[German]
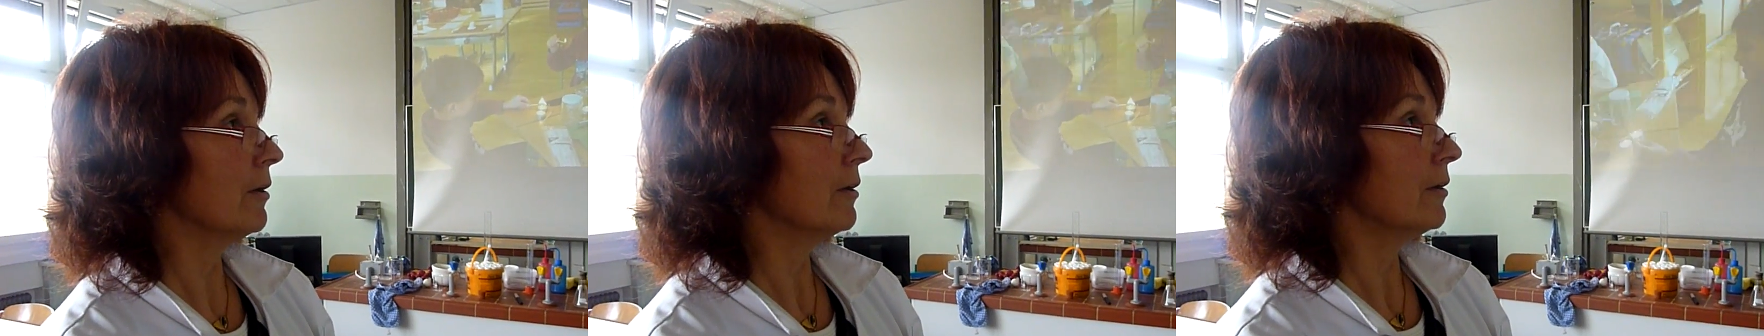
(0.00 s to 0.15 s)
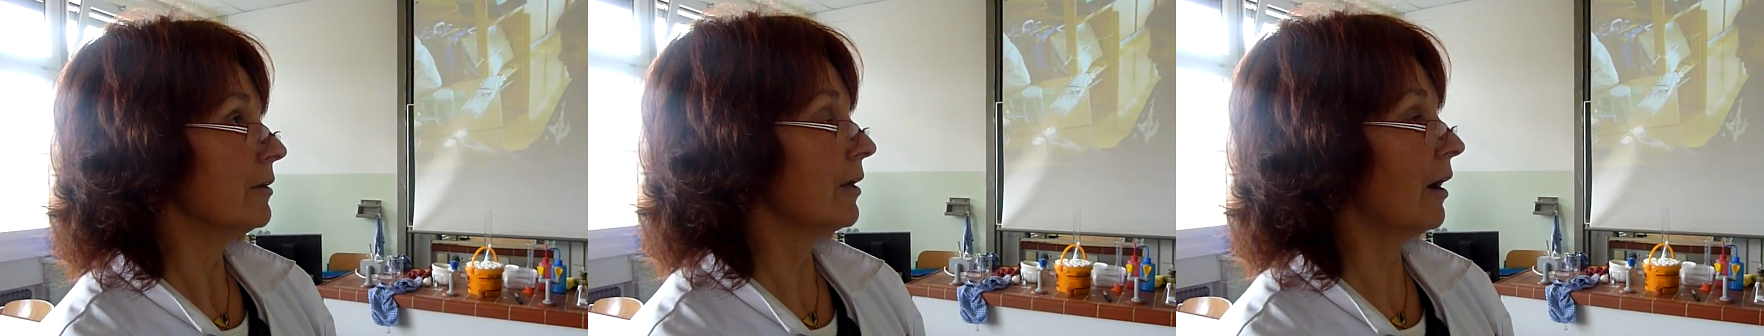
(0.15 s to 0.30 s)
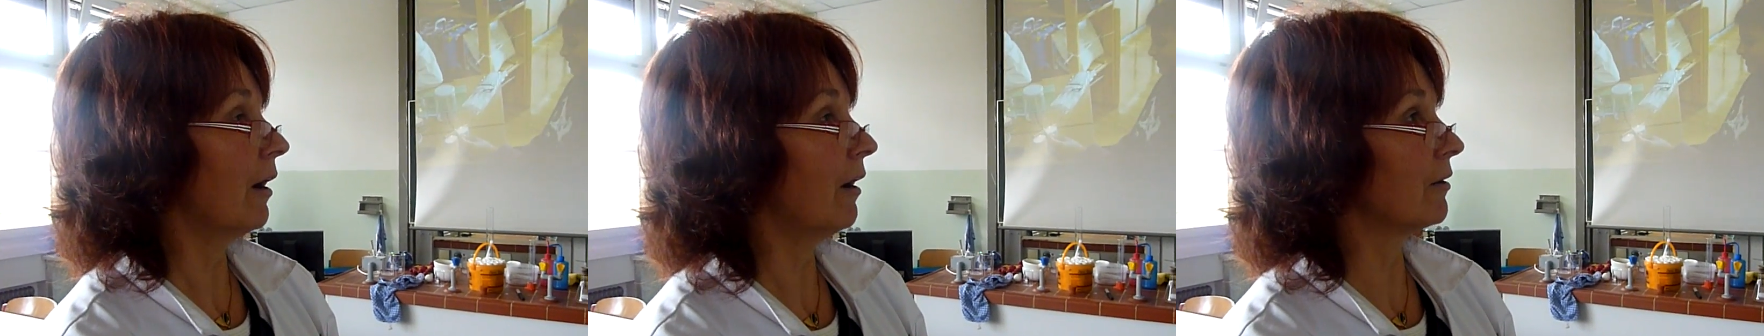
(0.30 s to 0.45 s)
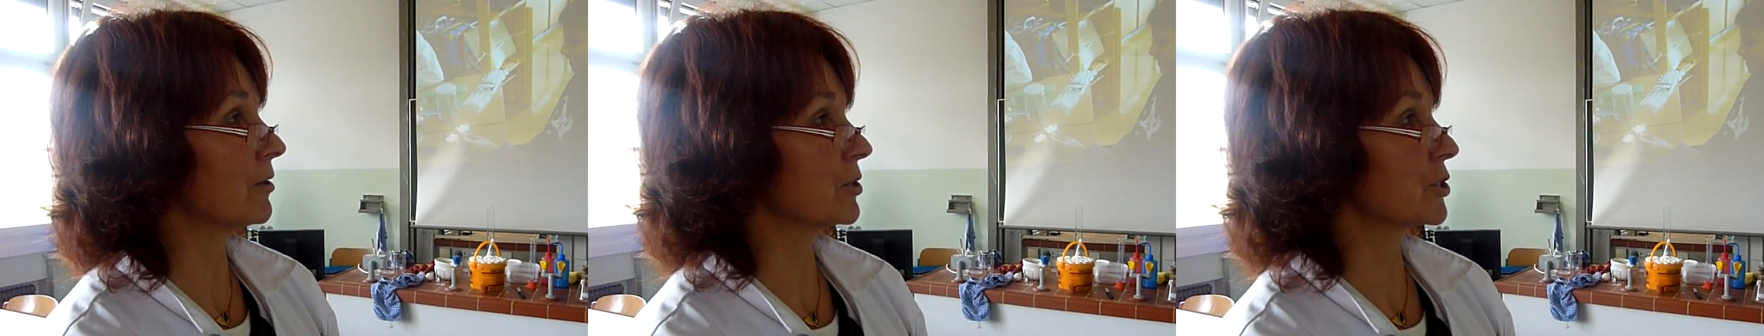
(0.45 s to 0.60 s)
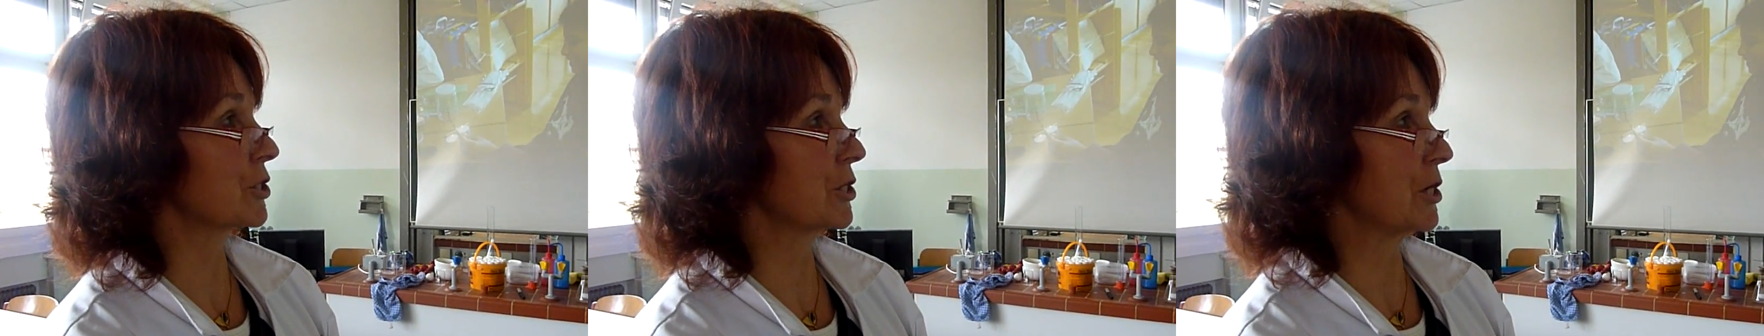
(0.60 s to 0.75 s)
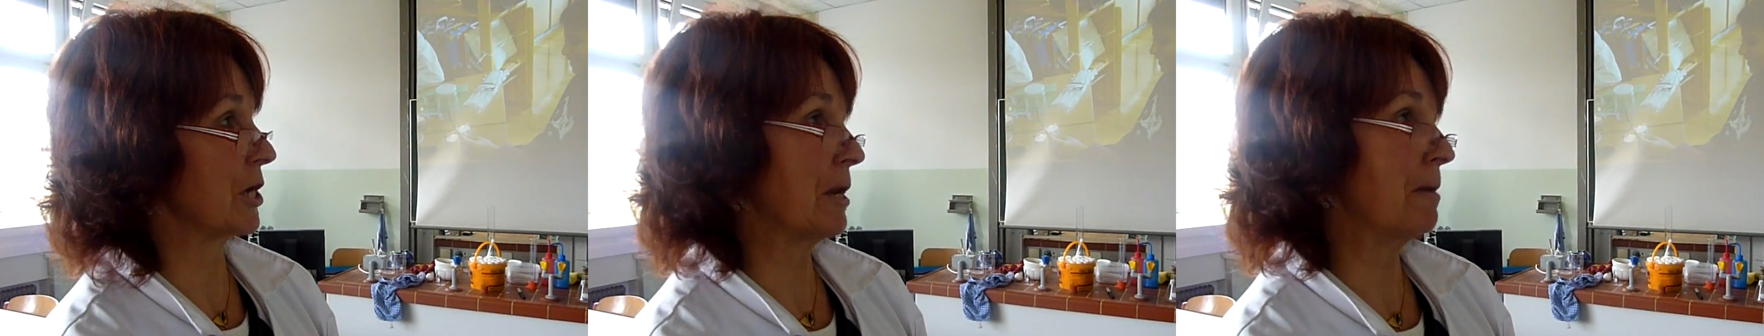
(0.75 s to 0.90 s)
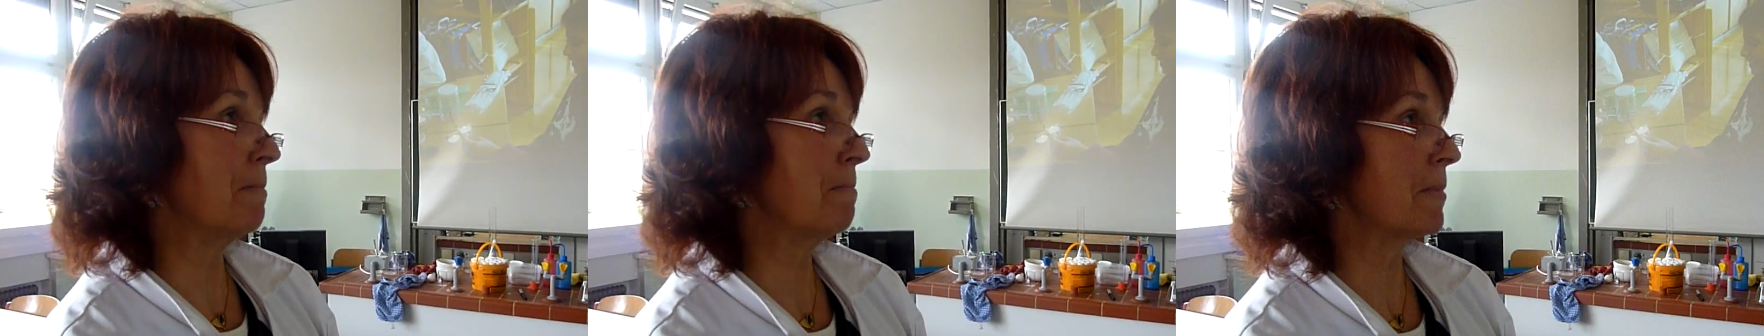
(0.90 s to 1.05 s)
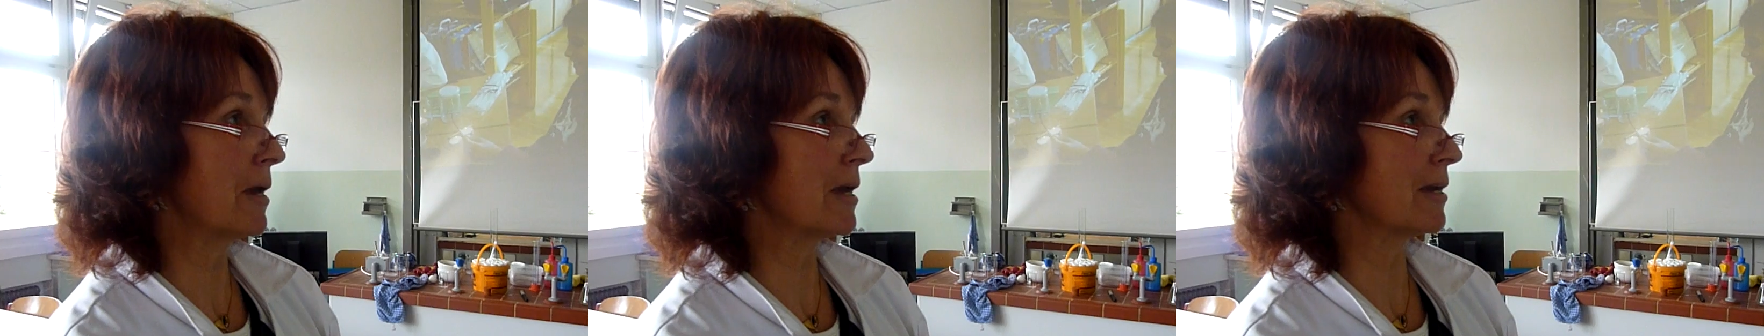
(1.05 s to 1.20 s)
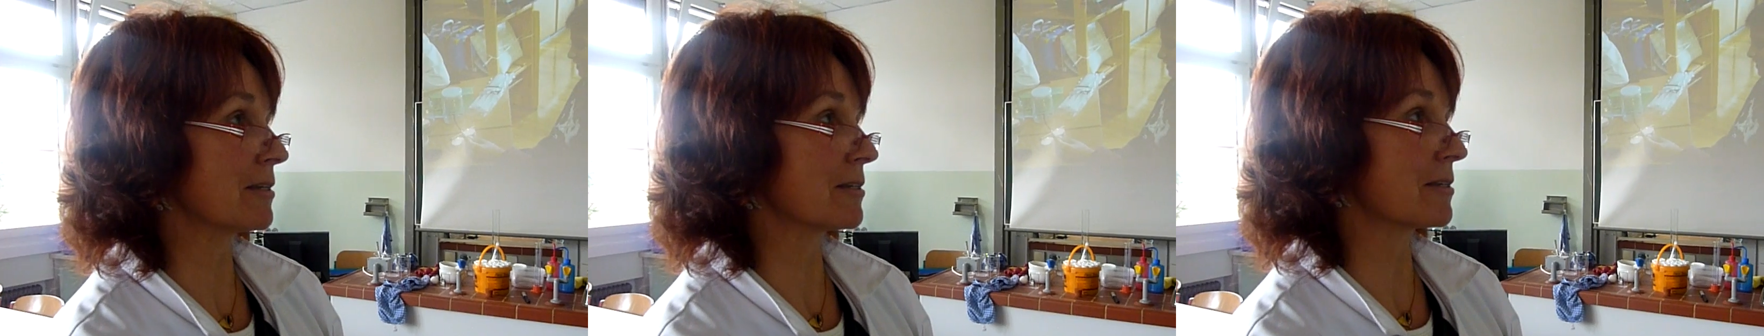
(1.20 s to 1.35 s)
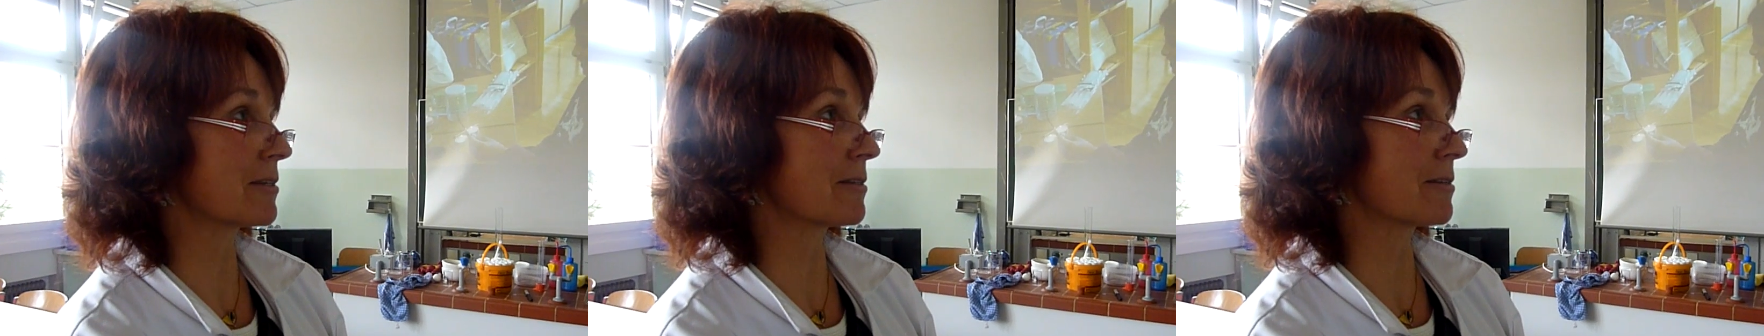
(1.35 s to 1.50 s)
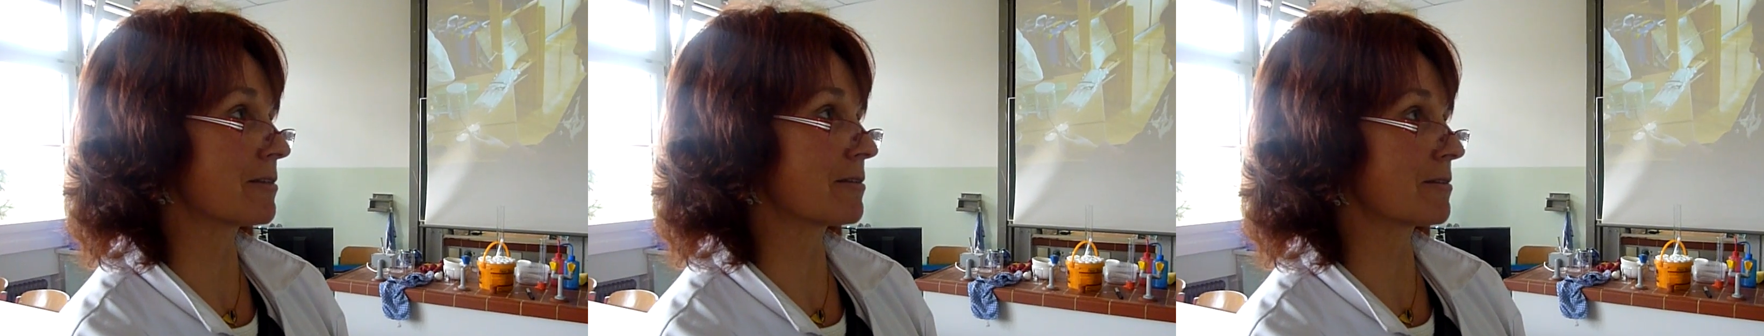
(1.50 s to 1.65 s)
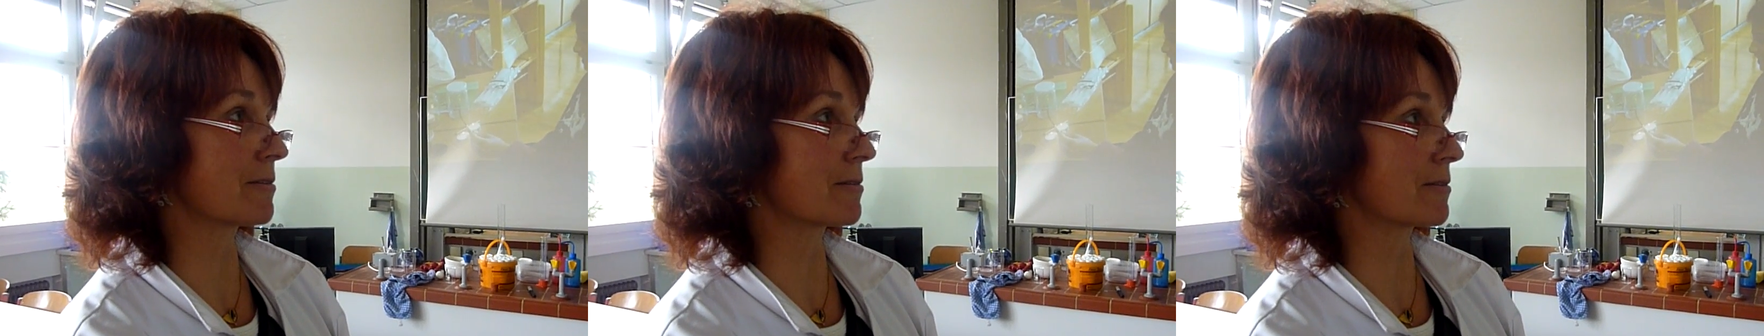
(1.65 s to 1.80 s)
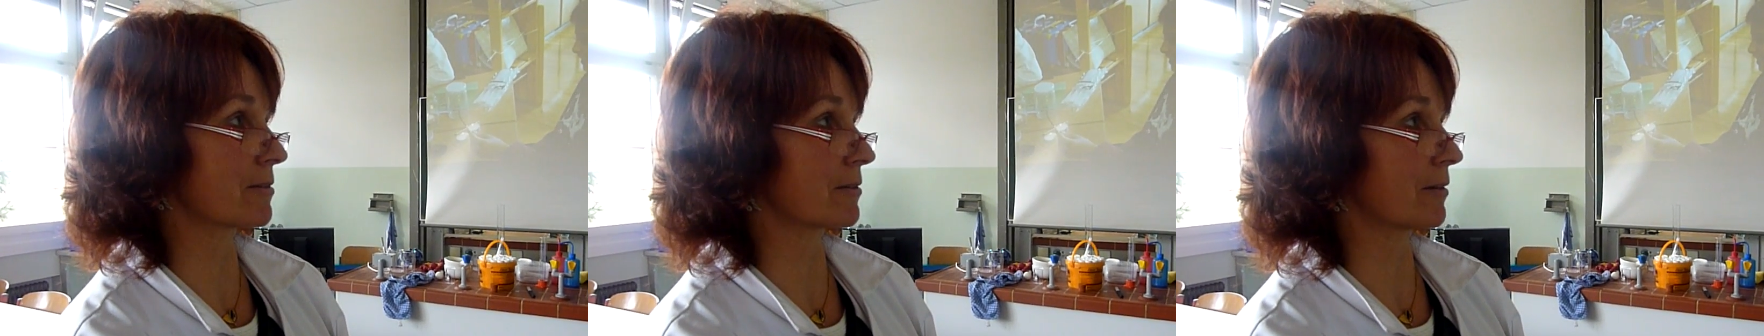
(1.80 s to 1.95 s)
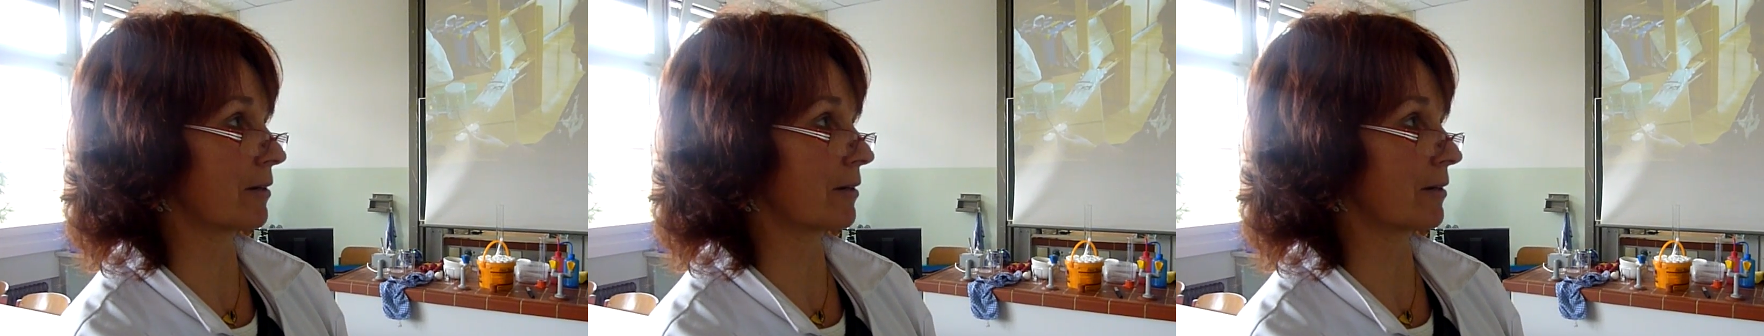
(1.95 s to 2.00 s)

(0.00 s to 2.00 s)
Ja, Schlimmes